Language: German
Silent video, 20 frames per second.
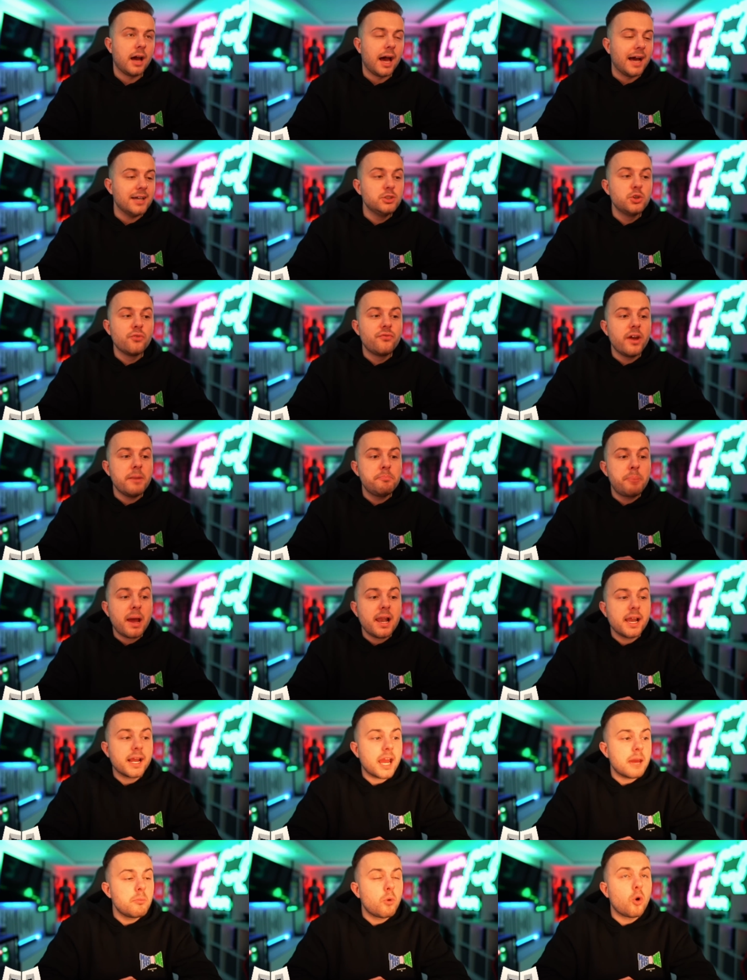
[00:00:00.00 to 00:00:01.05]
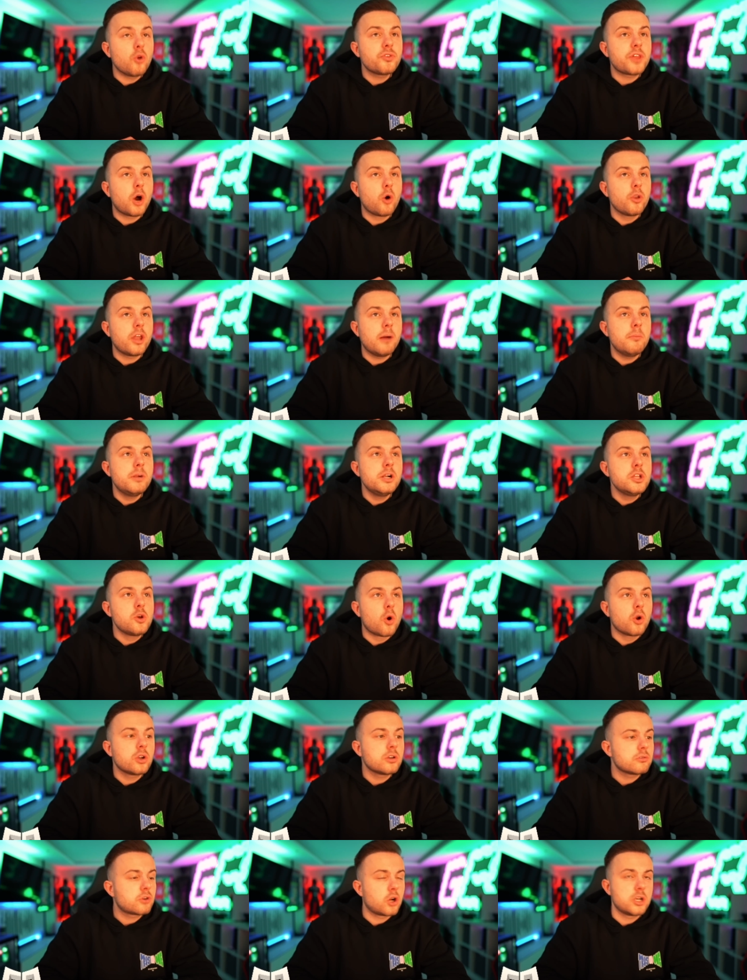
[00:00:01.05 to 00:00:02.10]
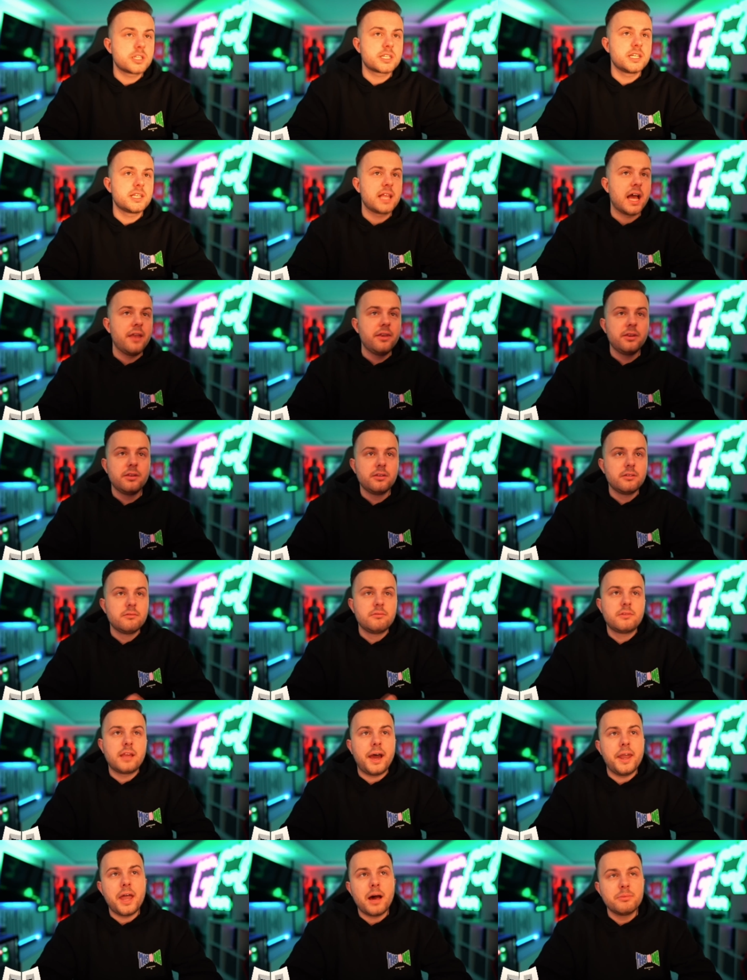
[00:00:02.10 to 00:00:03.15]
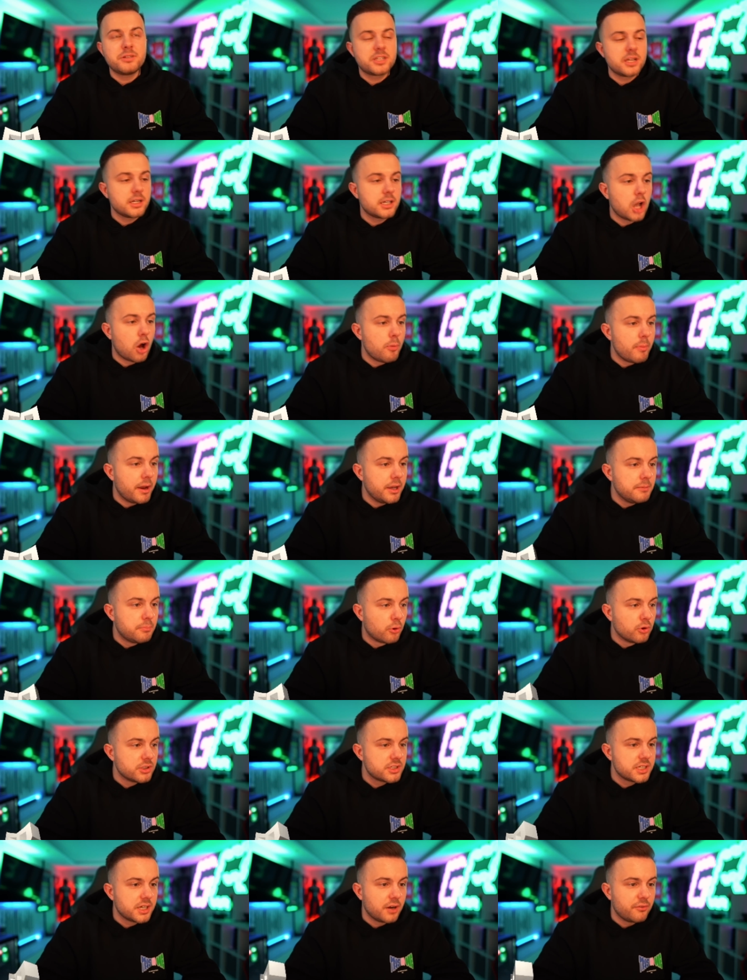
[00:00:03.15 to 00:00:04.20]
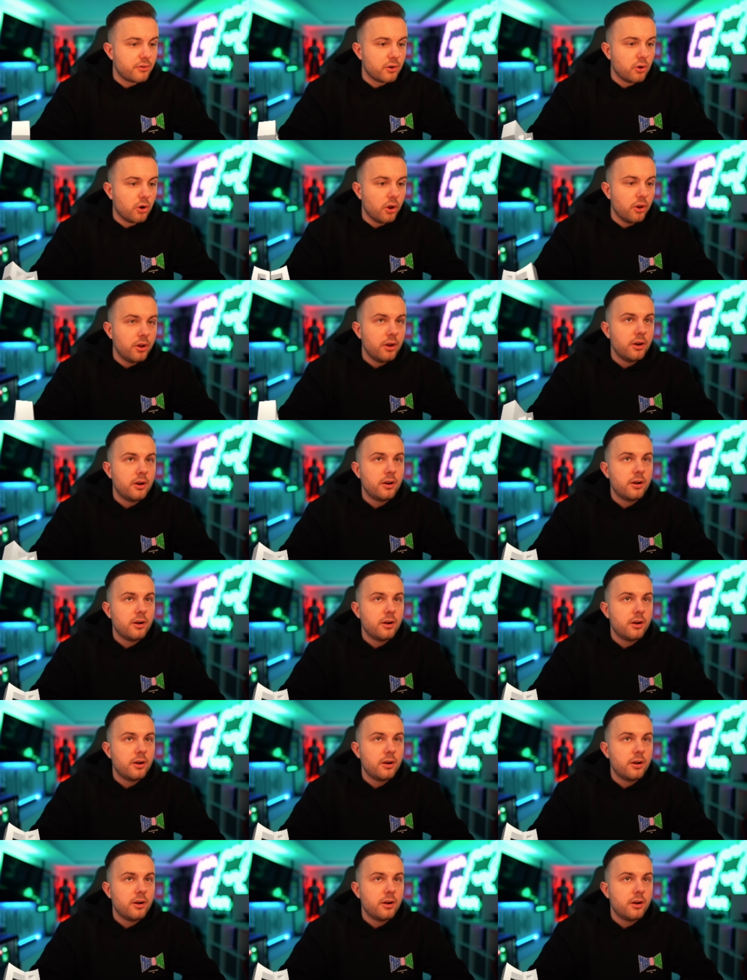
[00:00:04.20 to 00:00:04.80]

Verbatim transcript: Also, wenn Bellingham unter 100 Millionen kostet, dann, dann habe ich den Glauben an die Bundesliga verloren.